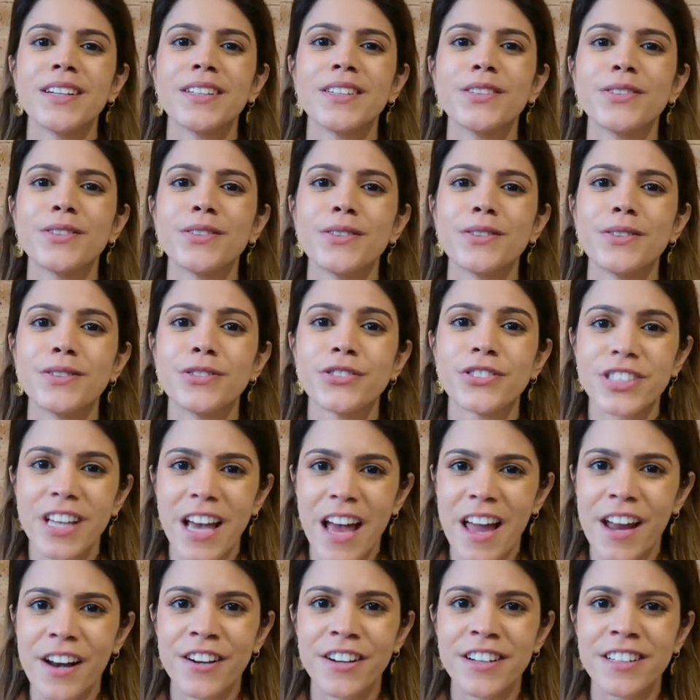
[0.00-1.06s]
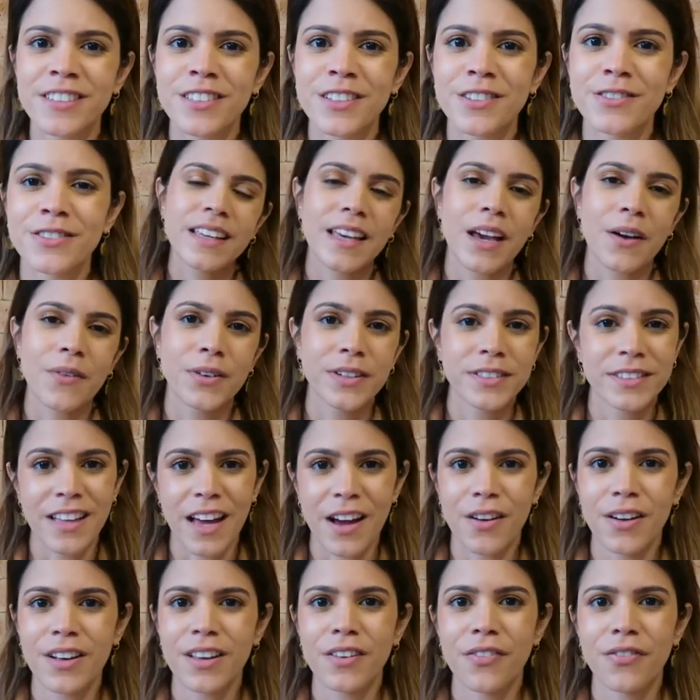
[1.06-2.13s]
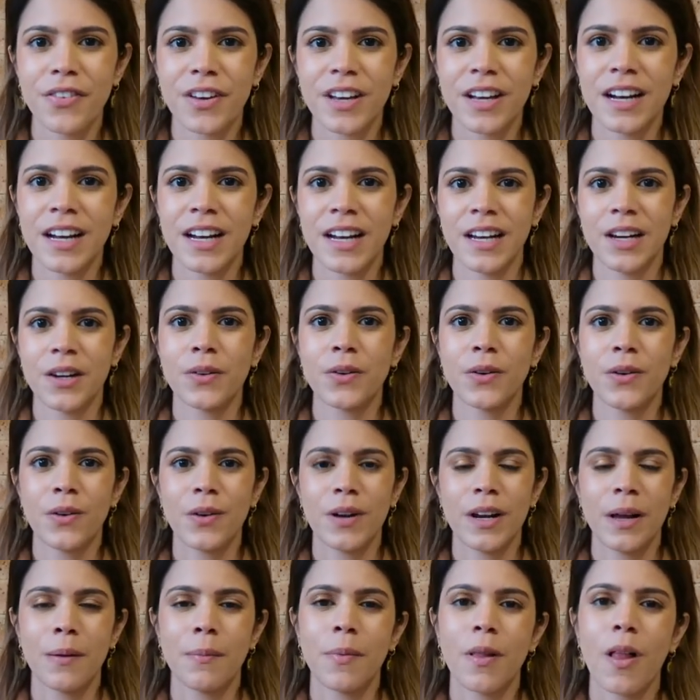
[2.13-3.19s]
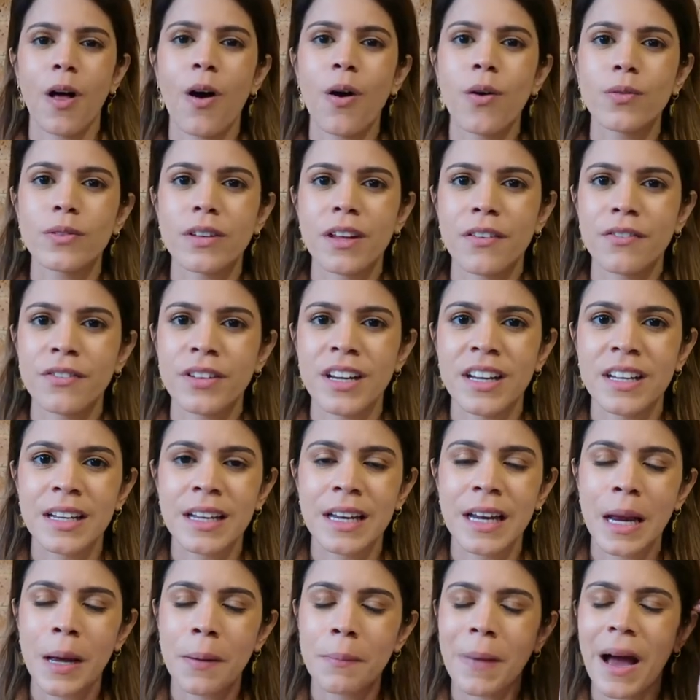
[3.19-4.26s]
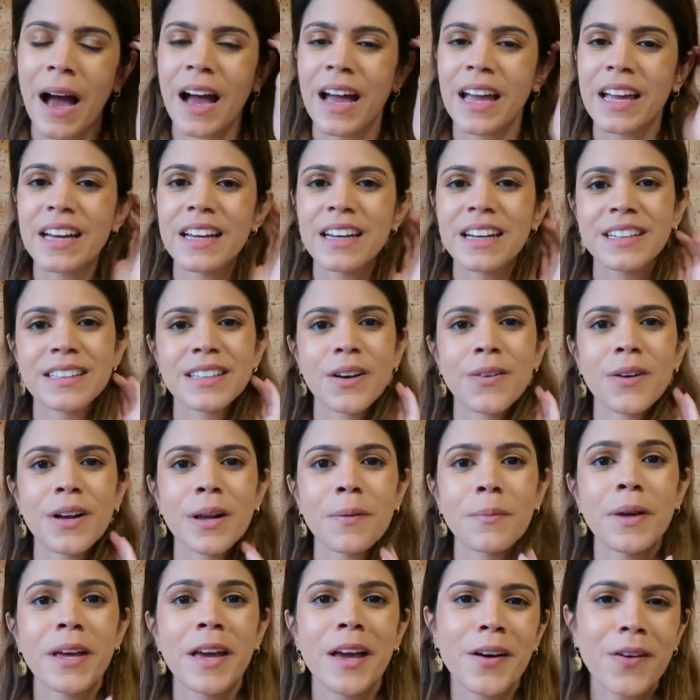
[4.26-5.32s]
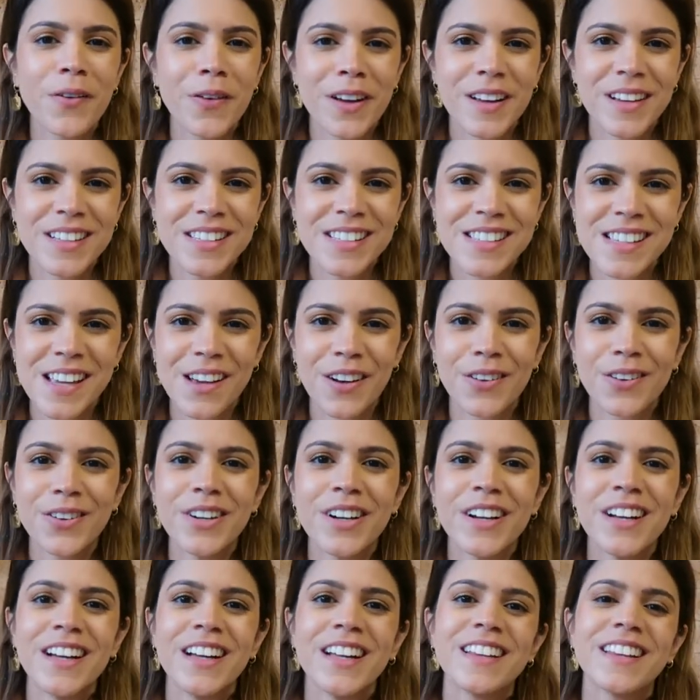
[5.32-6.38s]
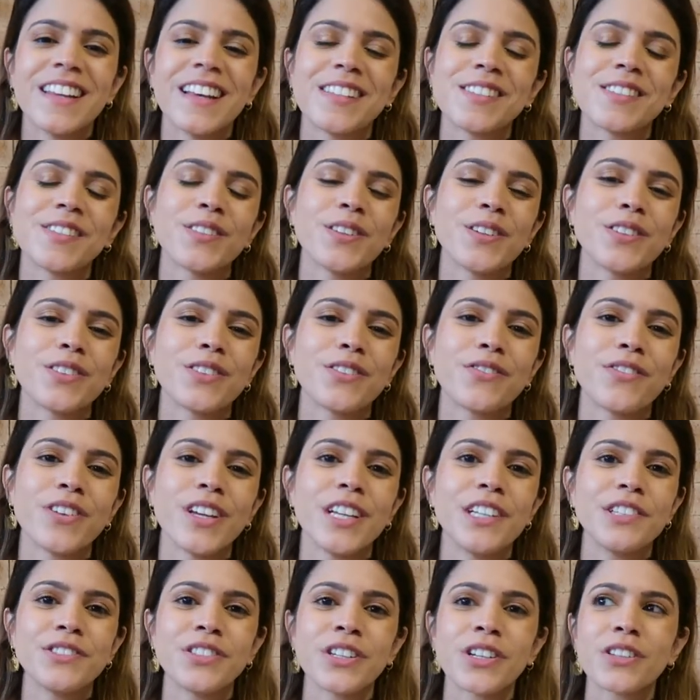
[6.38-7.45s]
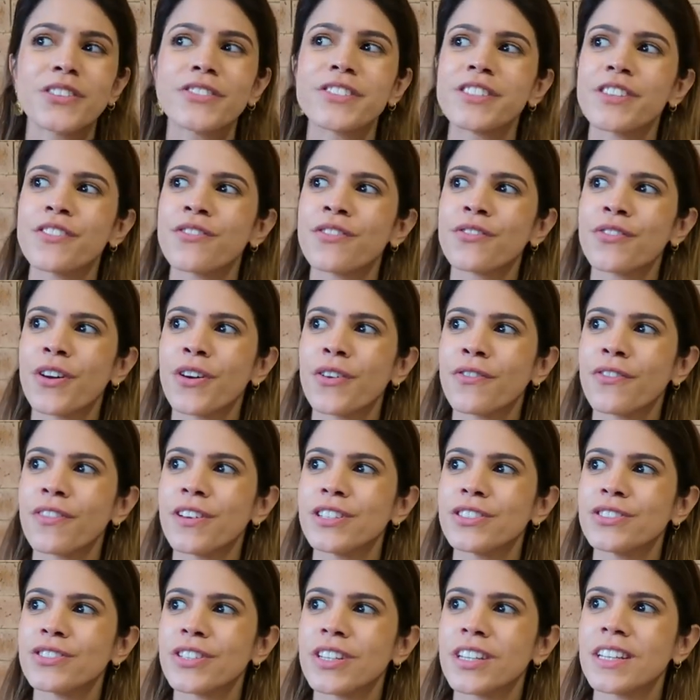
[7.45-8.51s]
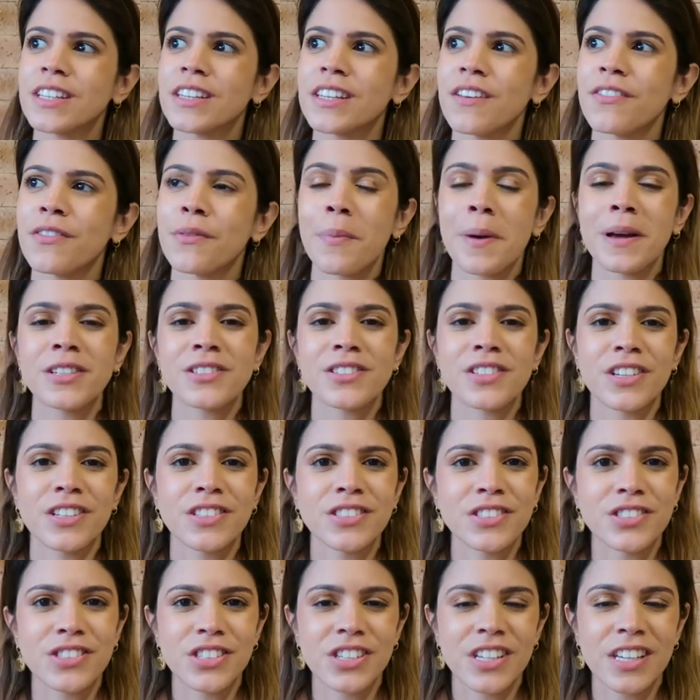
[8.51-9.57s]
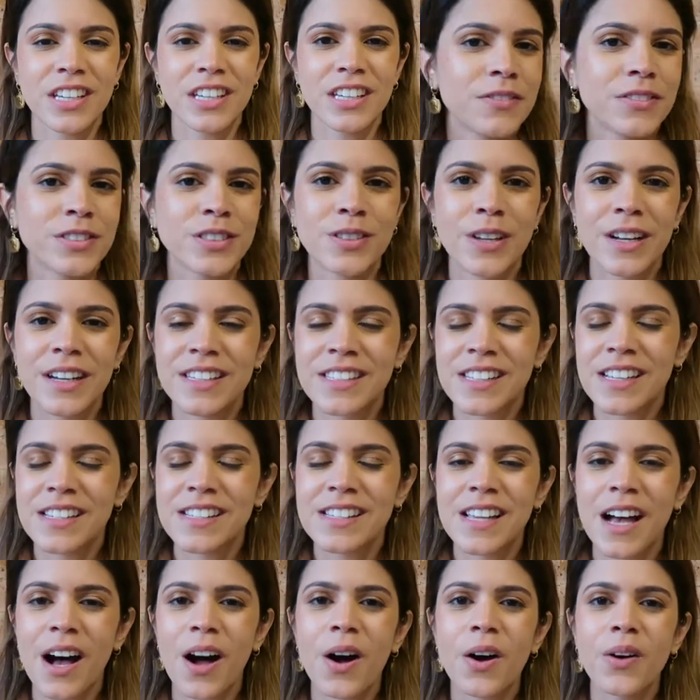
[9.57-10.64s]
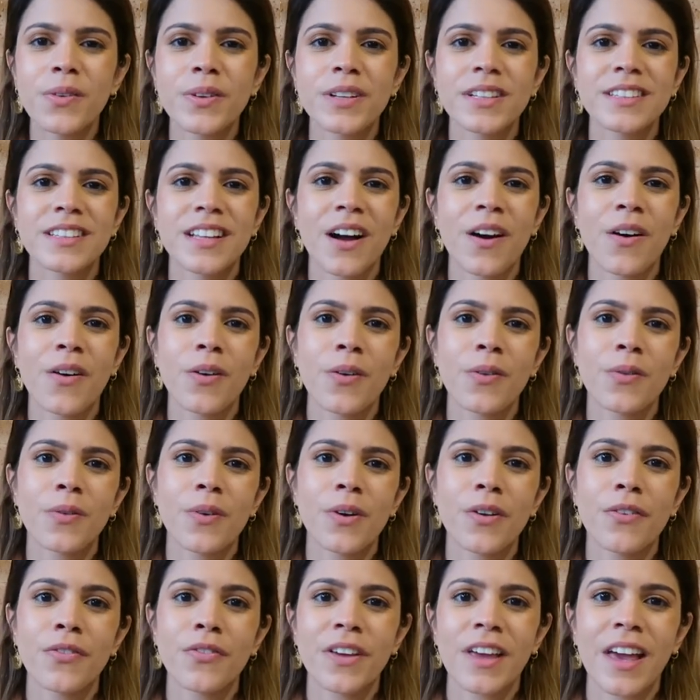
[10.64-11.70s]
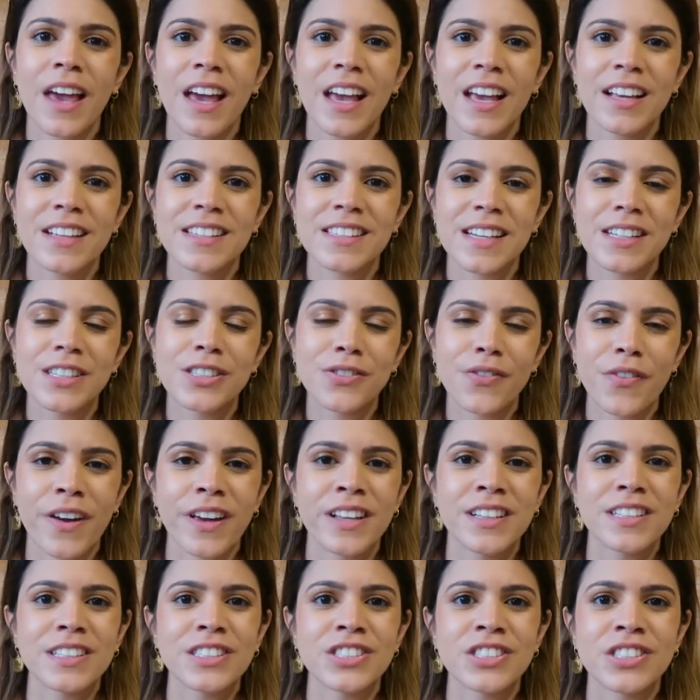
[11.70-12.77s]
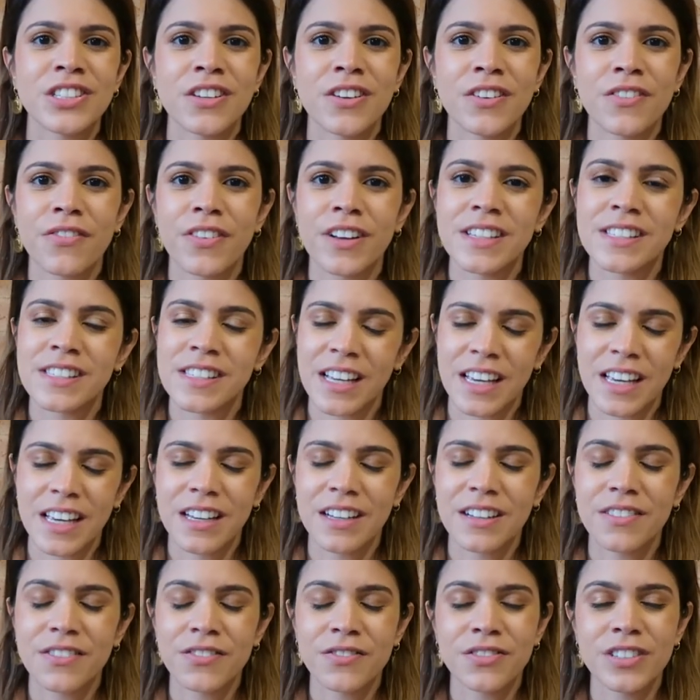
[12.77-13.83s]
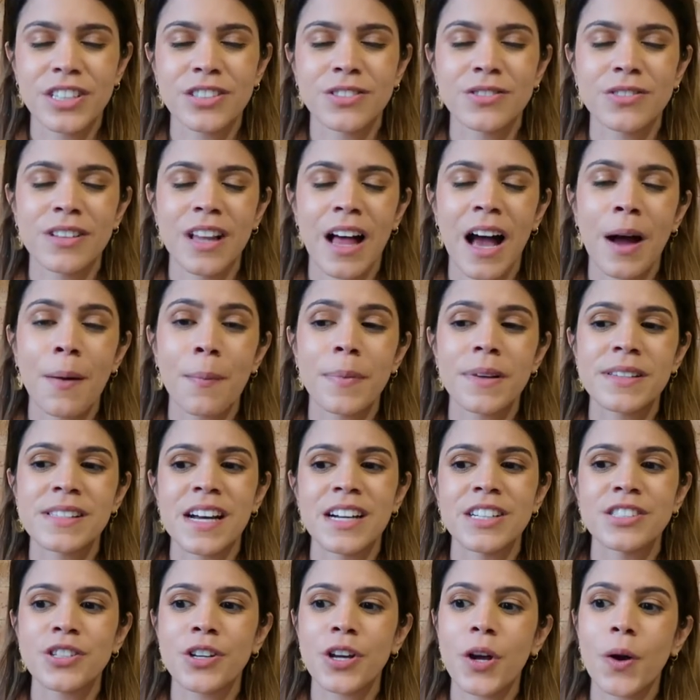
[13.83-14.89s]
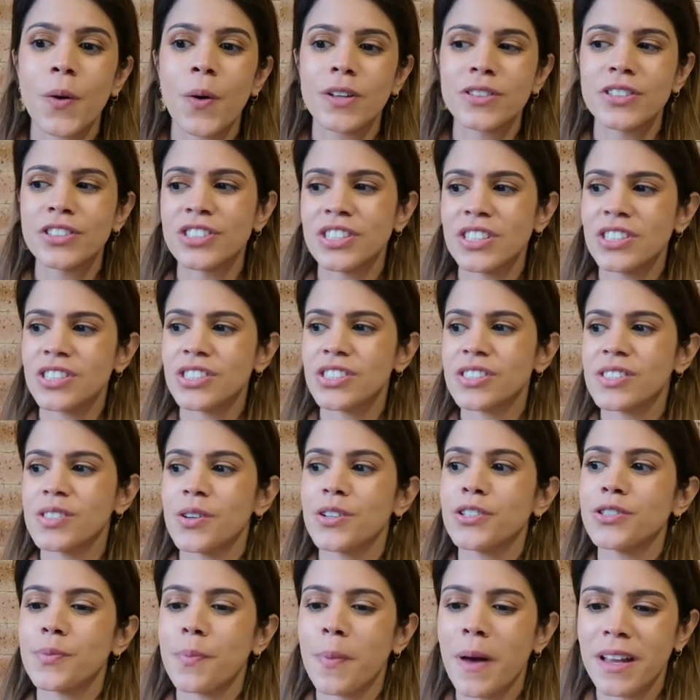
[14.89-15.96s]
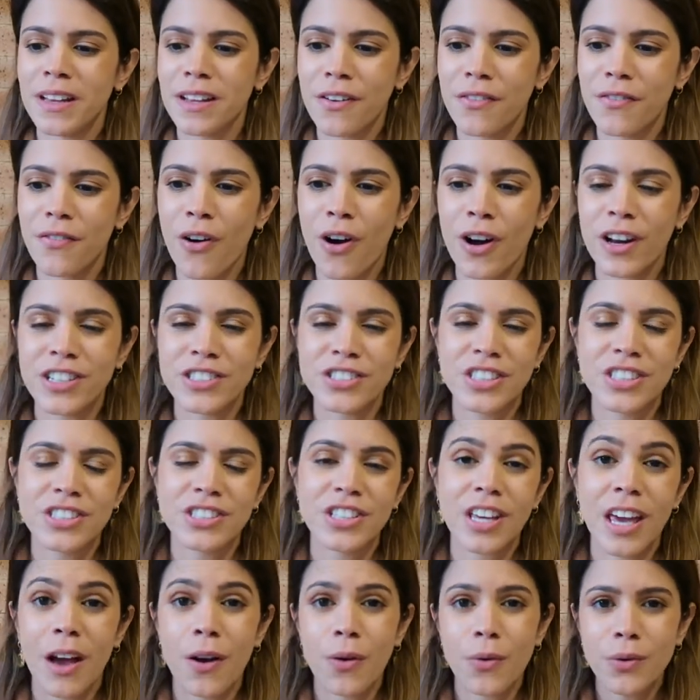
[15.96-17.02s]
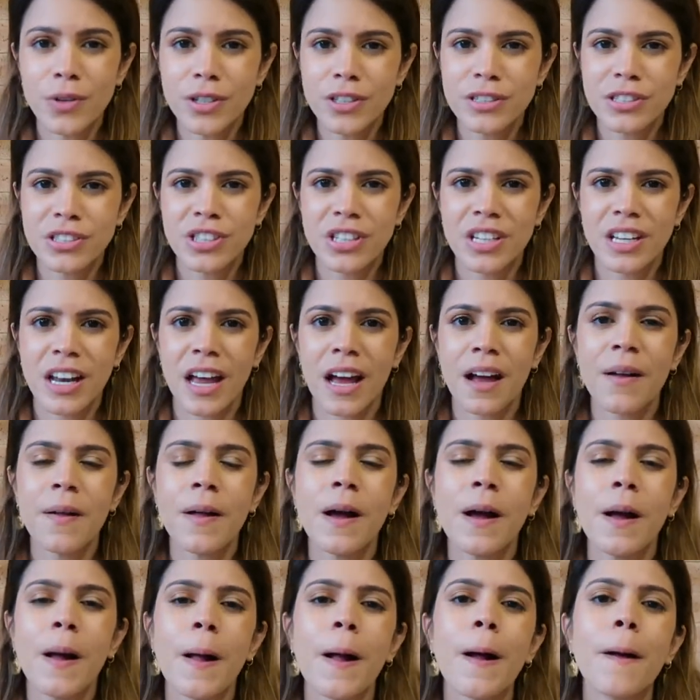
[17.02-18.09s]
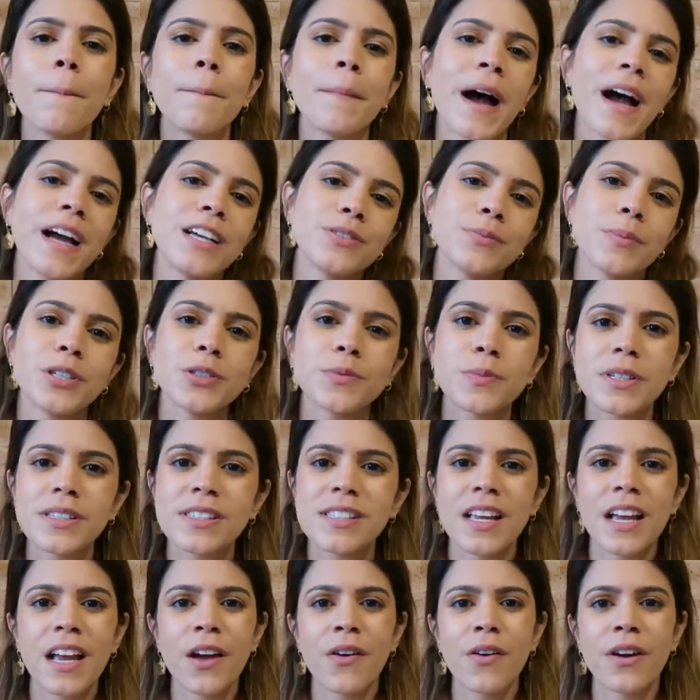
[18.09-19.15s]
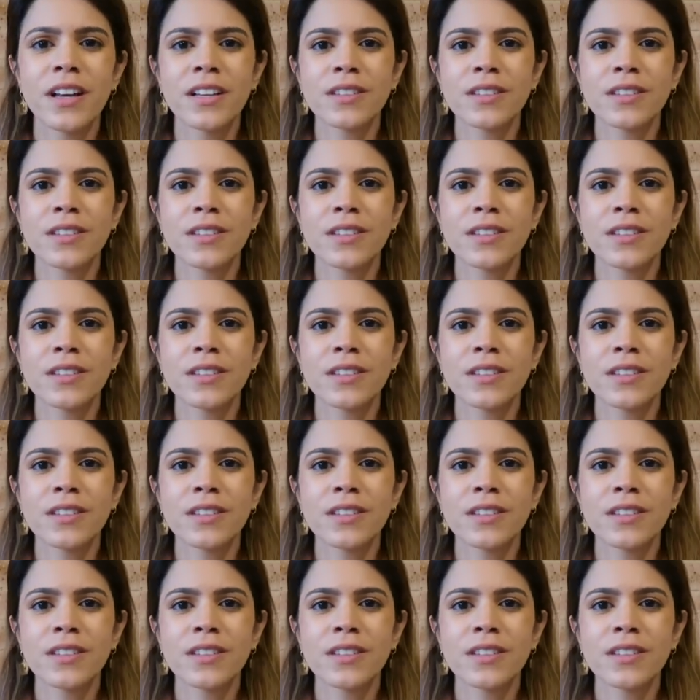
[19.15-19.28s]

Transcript: no Sheraton, que é um hotel que fica ali no Leblon, na Avenida Niemeyer, então ela me reconheceu desse outro vídeo, inclusive foi um vídeo que teve bastante visualização, então eu fiquei satisfeita de fazer vídeo lá, apesar de que quando a gente se hospeda fora, a gente quer curtir, né? Mas mesmo assim eu